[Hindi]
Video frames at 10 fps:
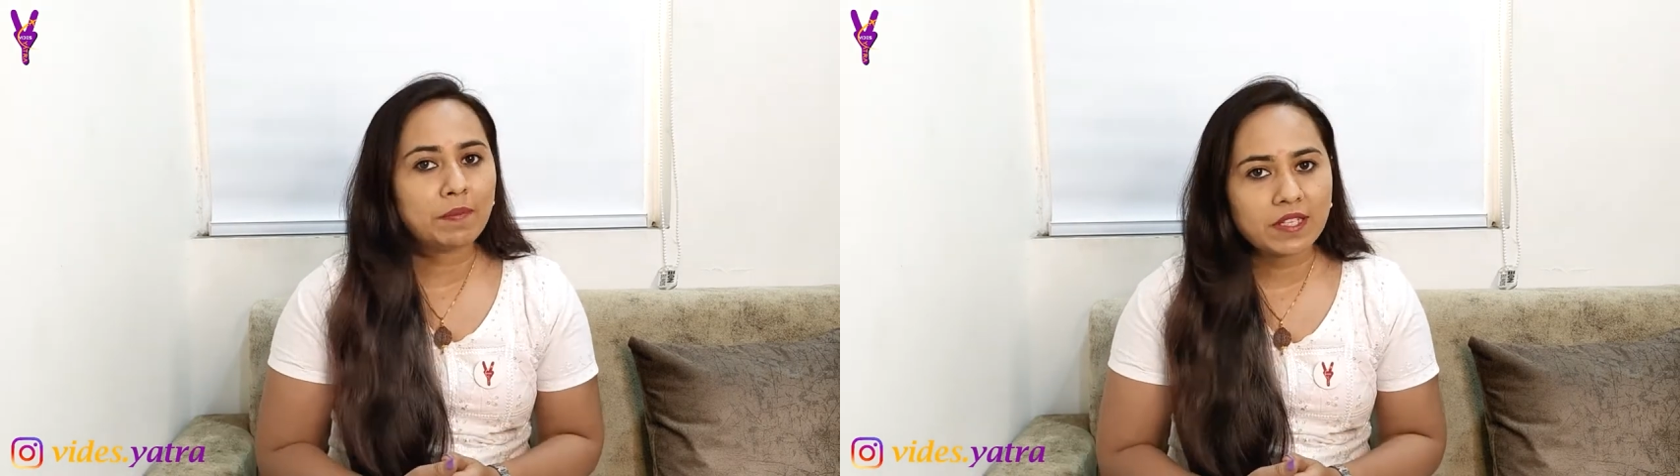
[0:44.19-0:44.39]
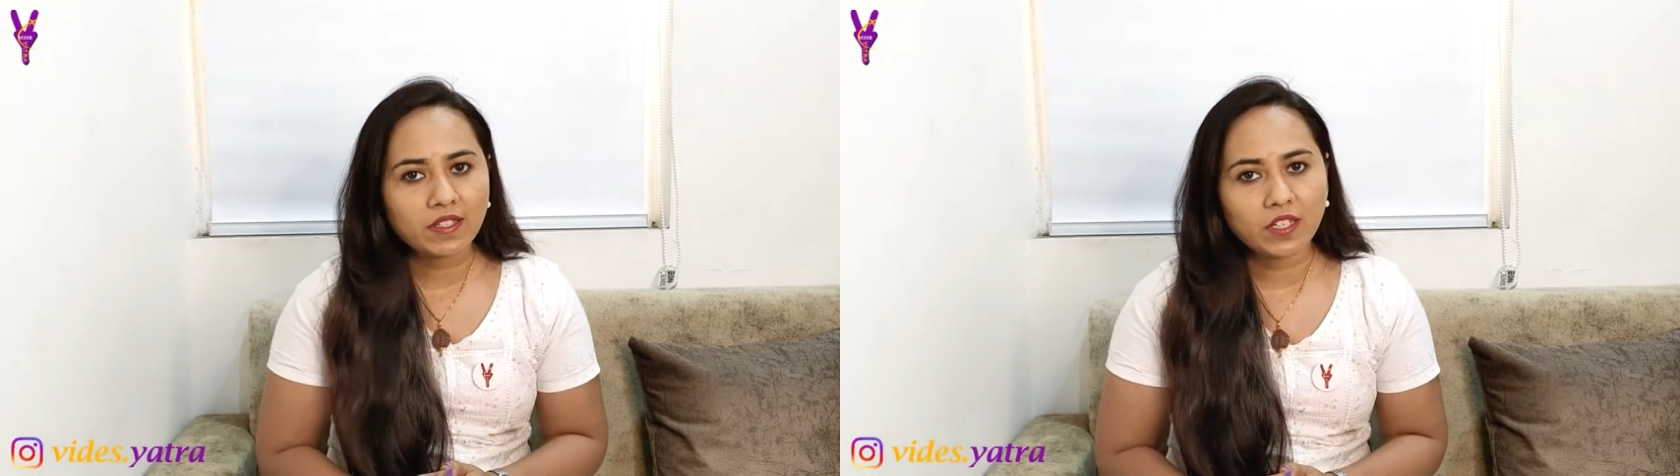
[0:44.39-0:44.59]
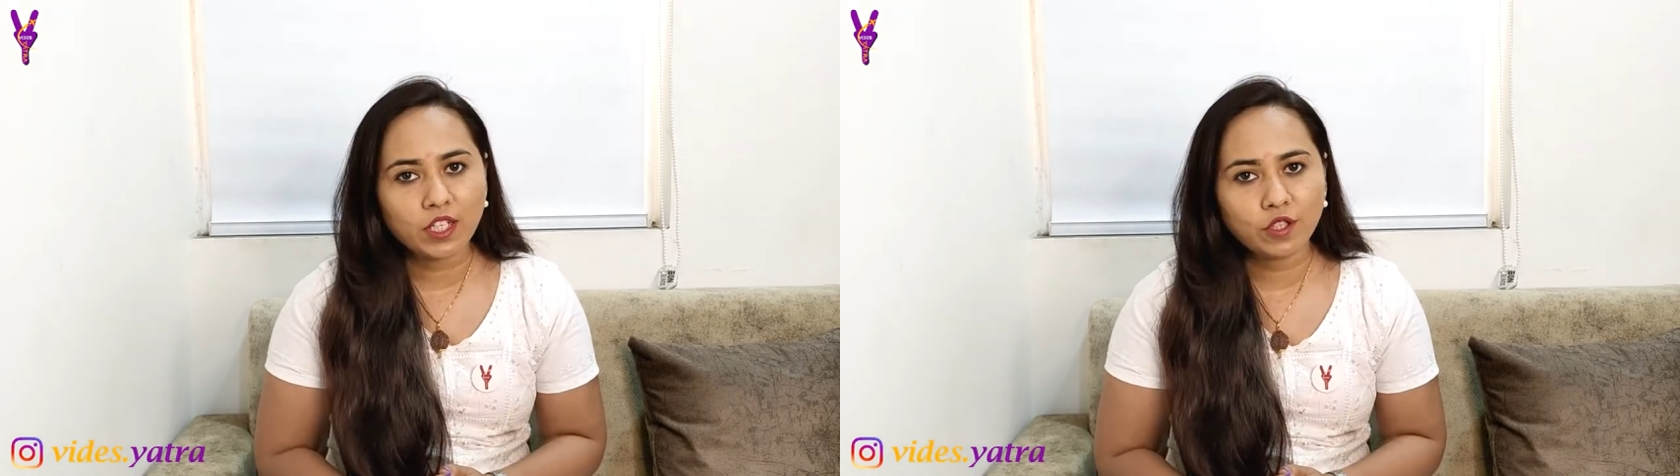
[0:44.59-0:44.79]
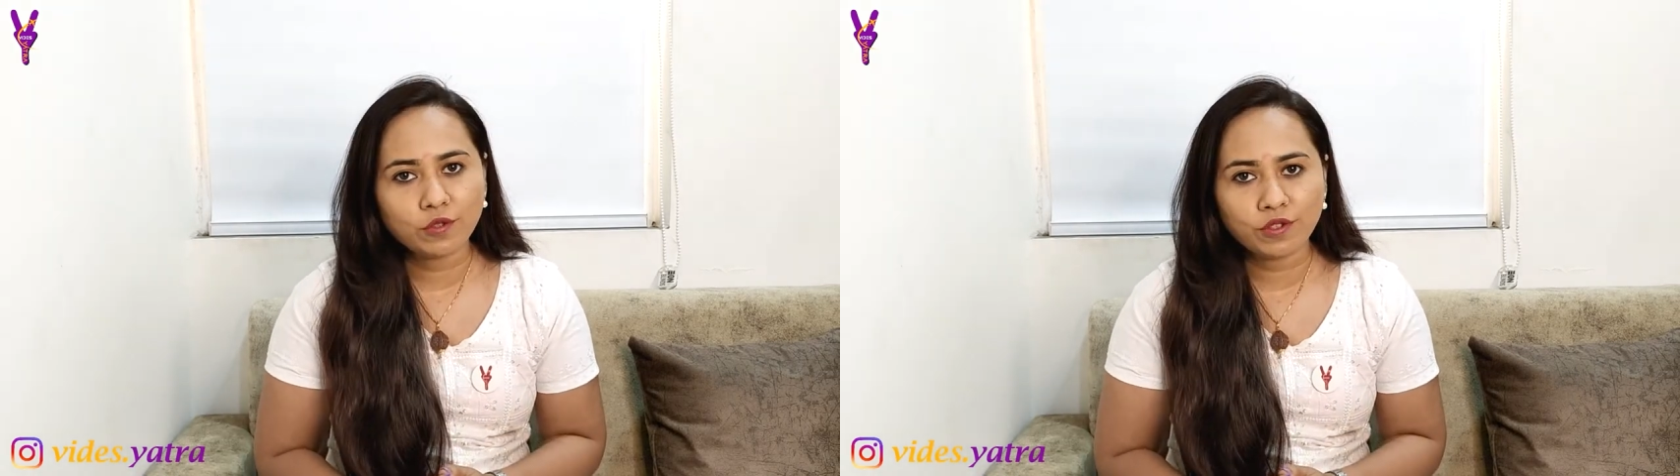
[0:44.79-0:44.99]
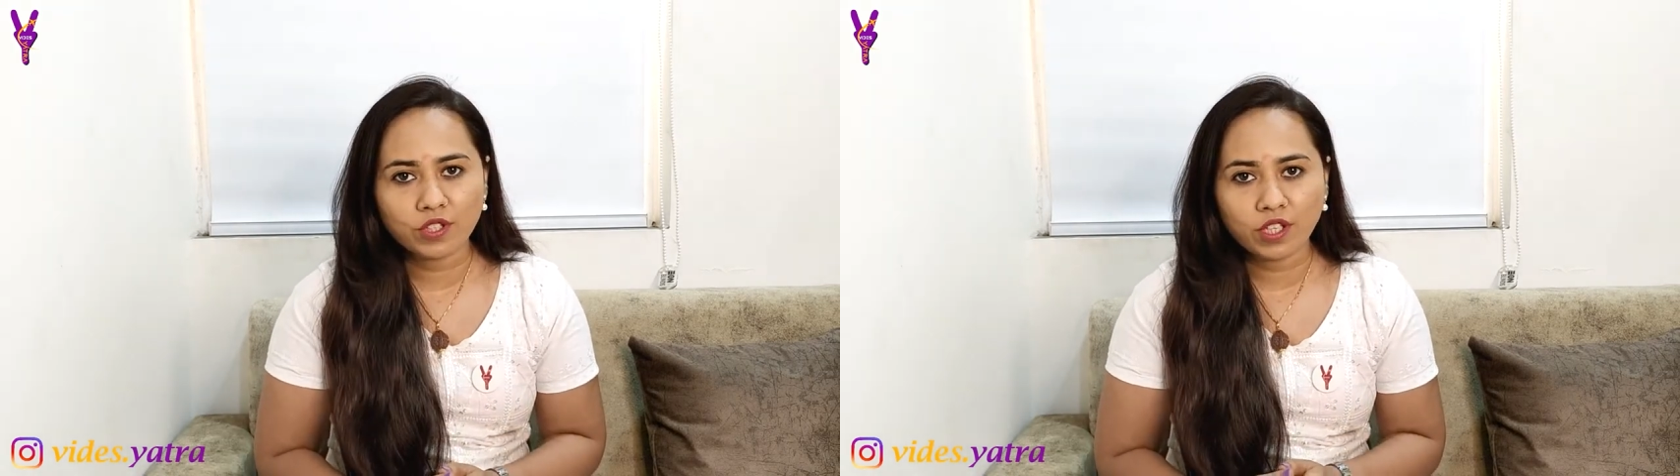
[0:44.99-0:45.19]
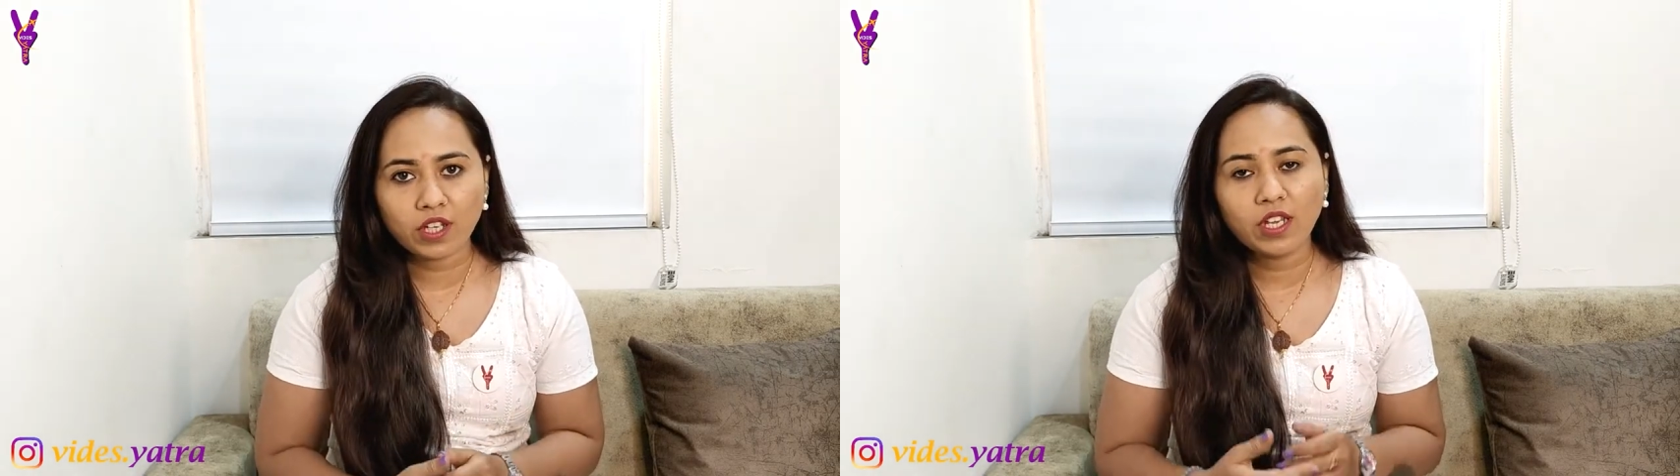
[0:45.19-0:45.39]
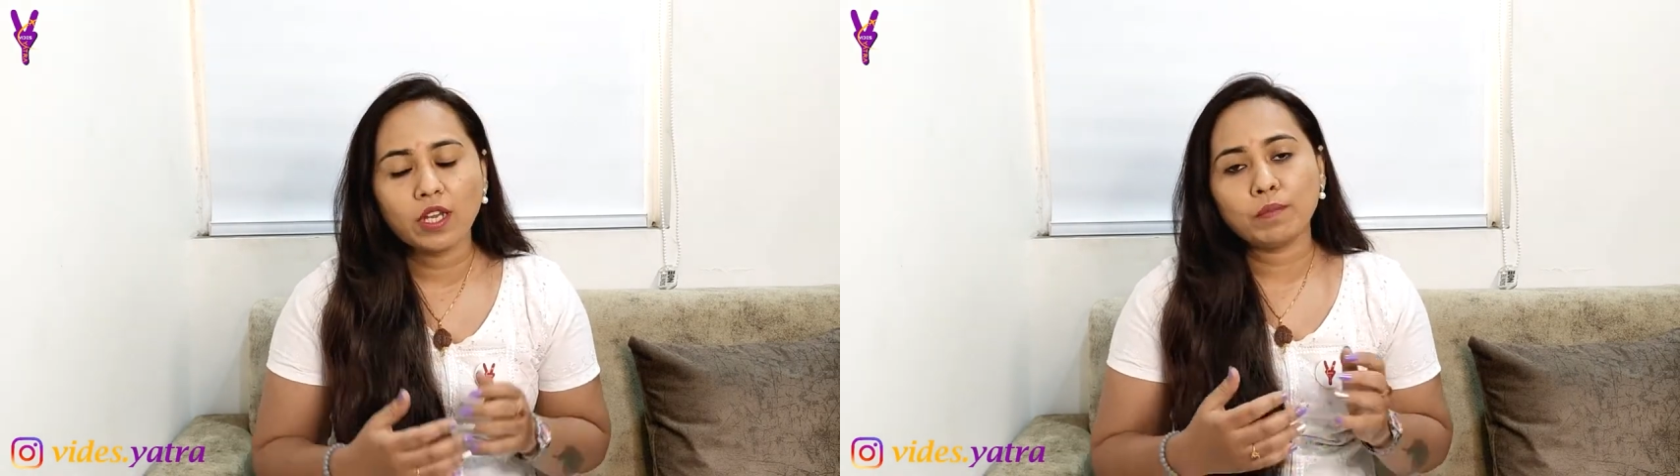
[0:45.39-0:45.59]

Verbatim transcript: पास पैसे नहीं होते हैं